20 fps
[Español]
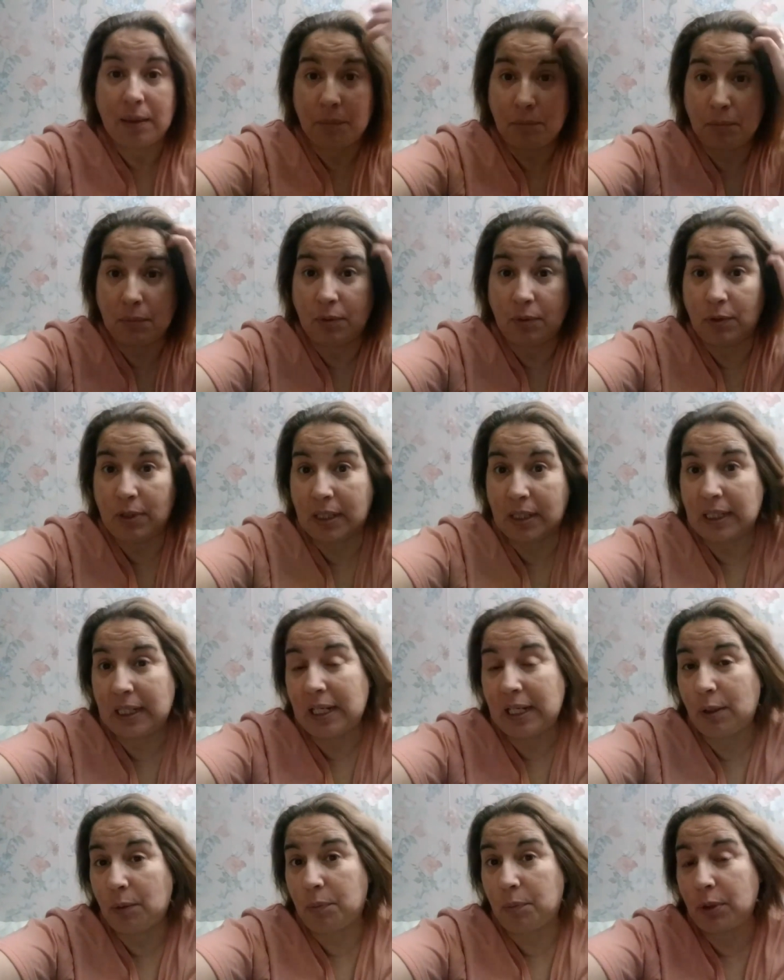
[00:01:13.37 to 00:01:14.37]
me voy a
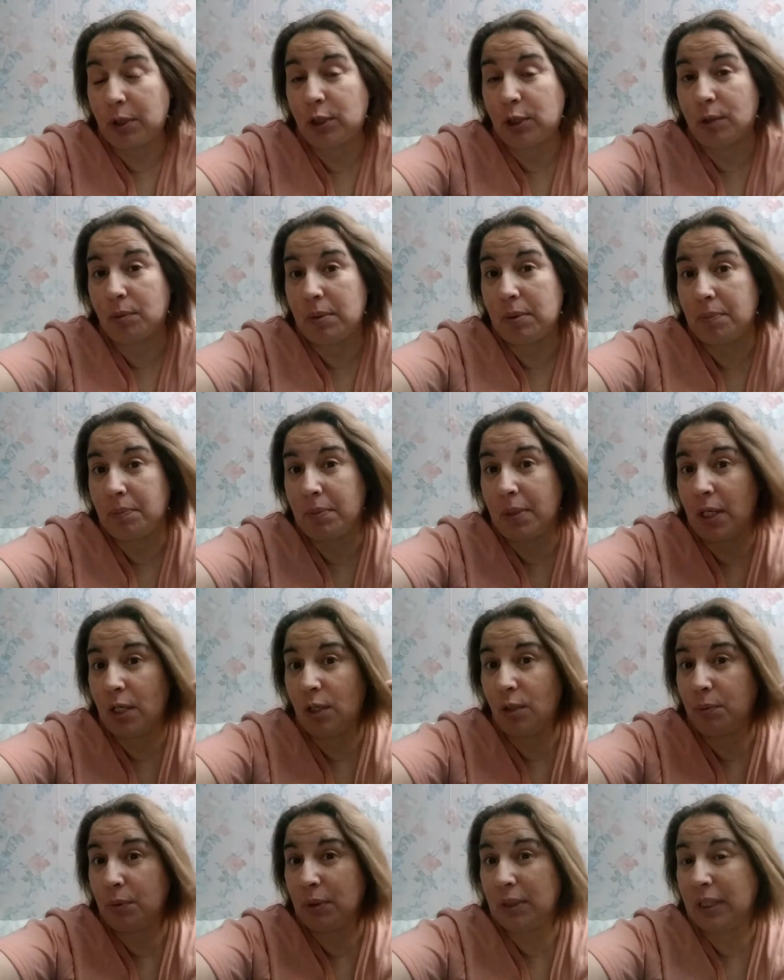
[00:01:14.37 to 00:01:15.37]
arreglar un poquito mi
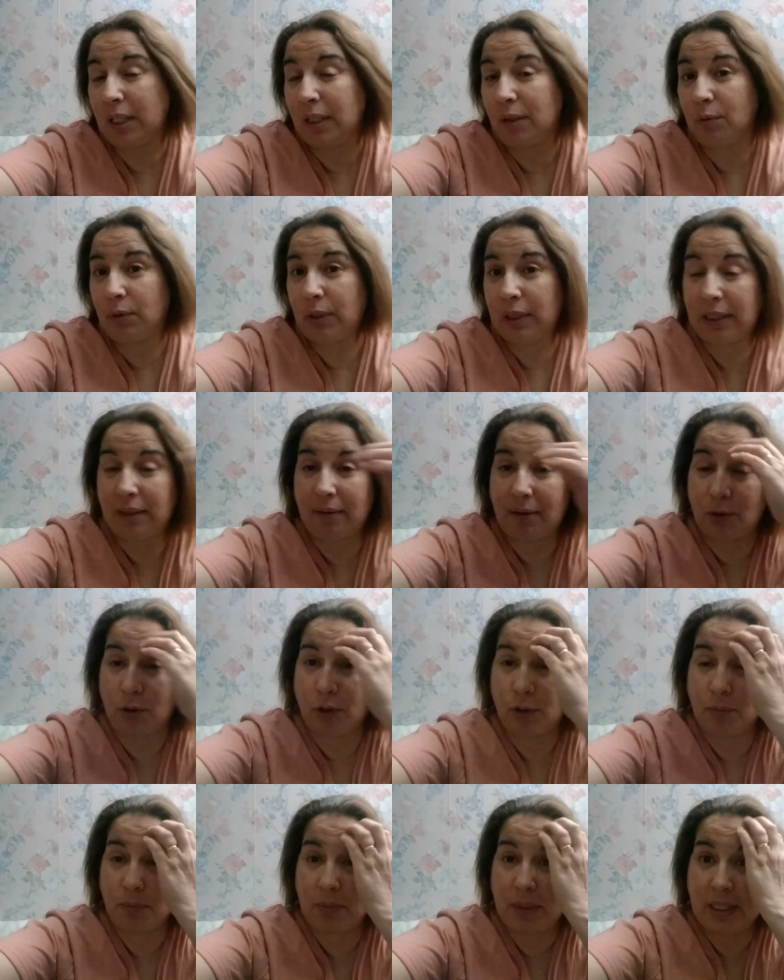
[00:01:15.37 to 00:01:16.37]
pelo porque estaba
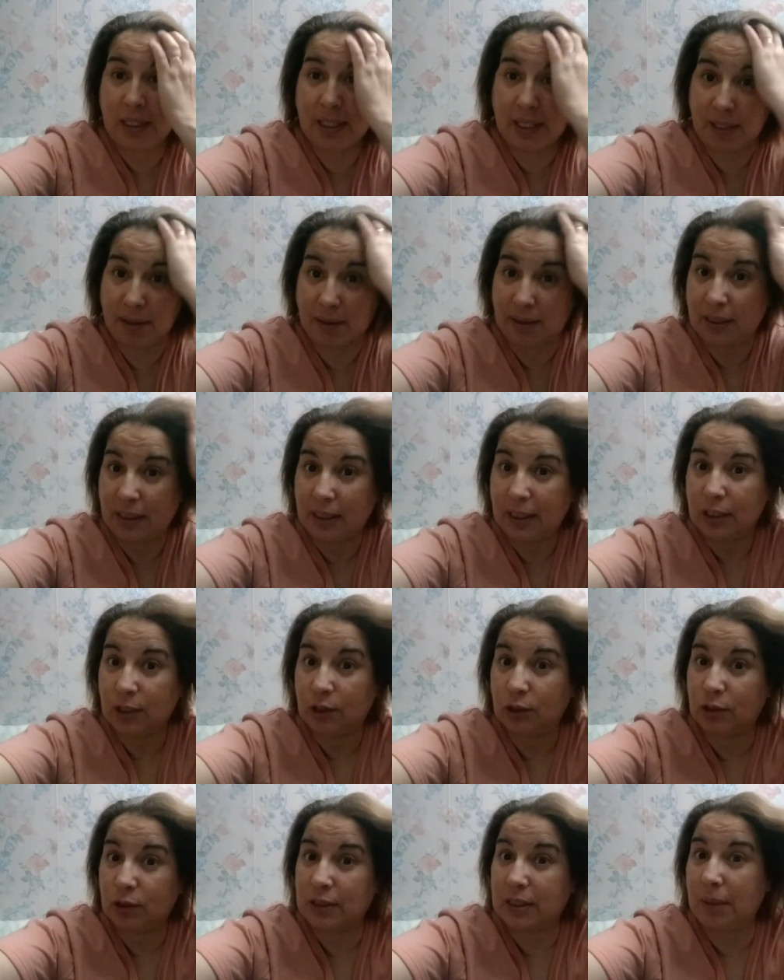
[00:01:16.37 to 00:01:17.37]
dormida
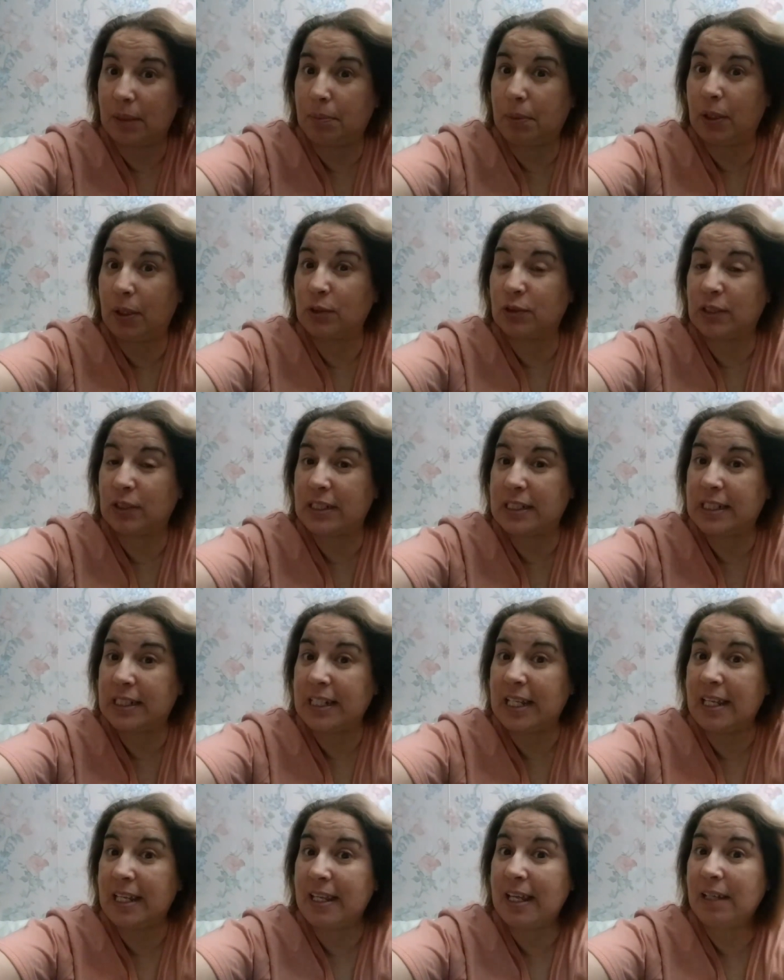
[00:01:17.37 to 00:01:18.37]
entonces el pelo se
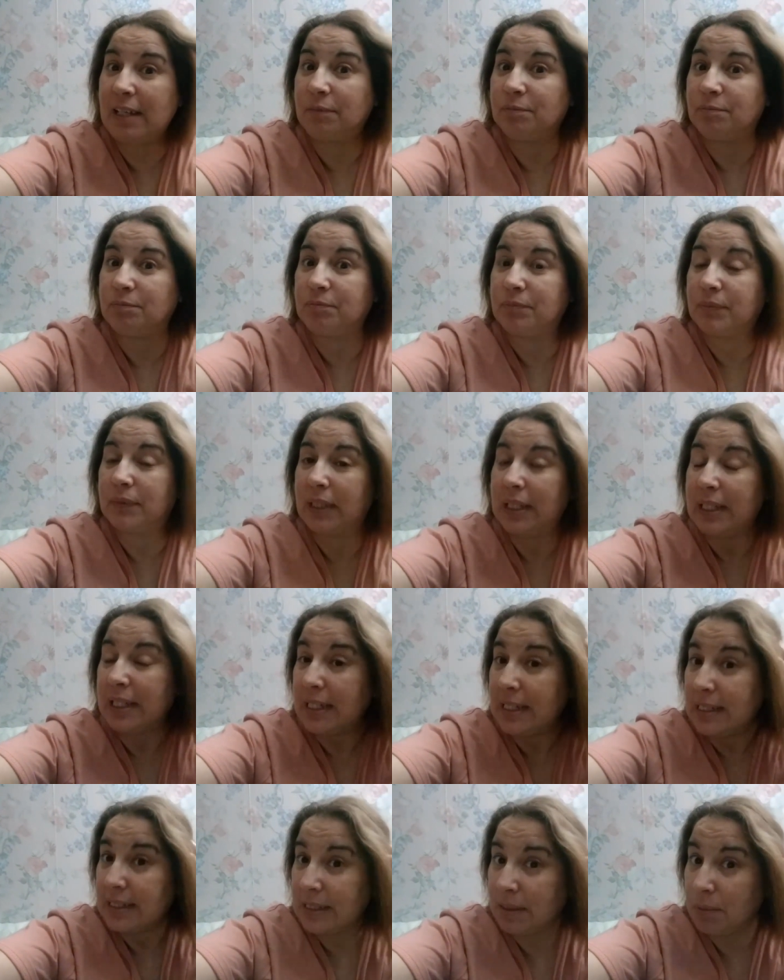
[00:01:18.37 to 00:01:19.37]
enreda
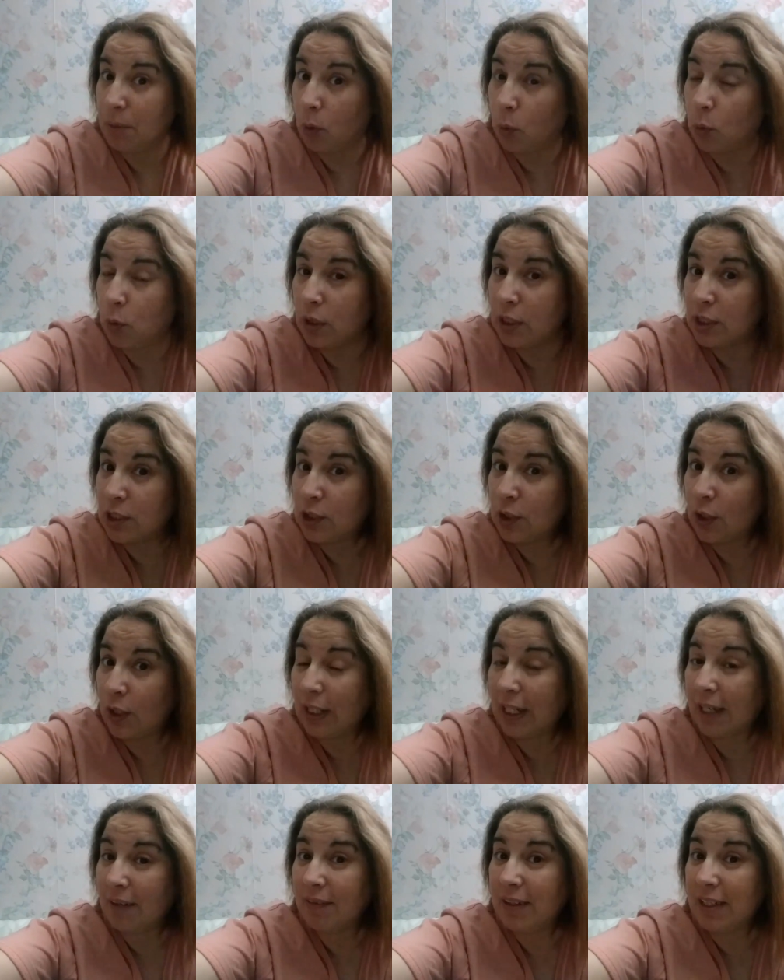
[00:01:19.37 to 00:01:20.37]
se me oscureció
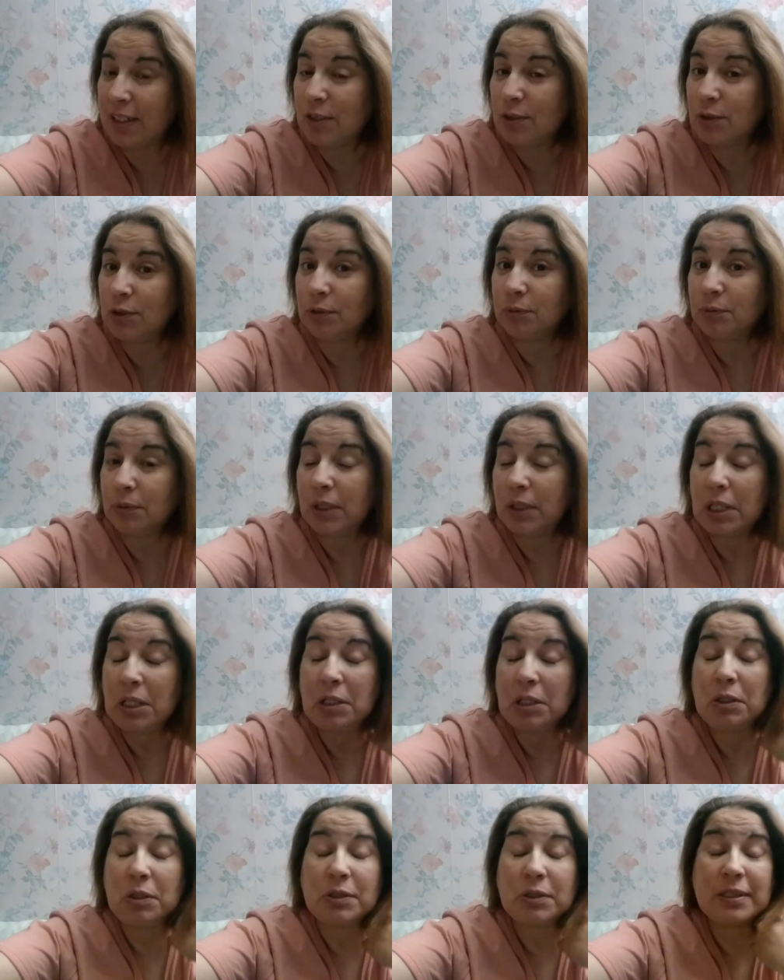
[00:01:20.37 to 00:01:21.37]
el cabello
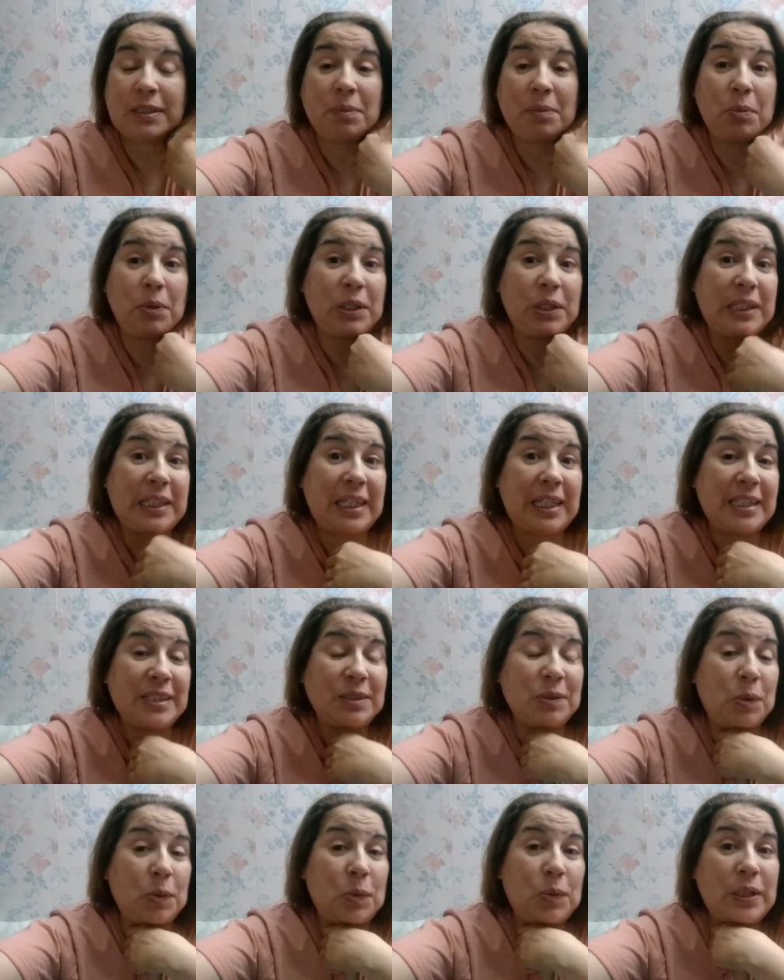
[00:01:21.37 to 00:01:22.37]
no sé por qué
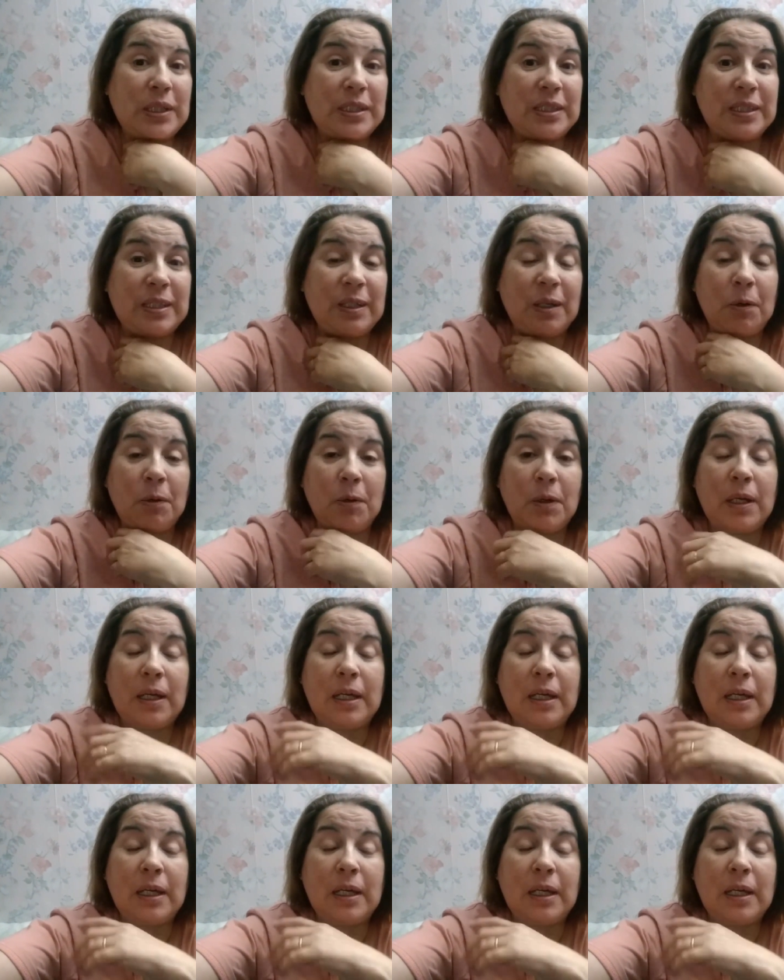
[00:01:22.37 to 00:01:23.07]
se oscureció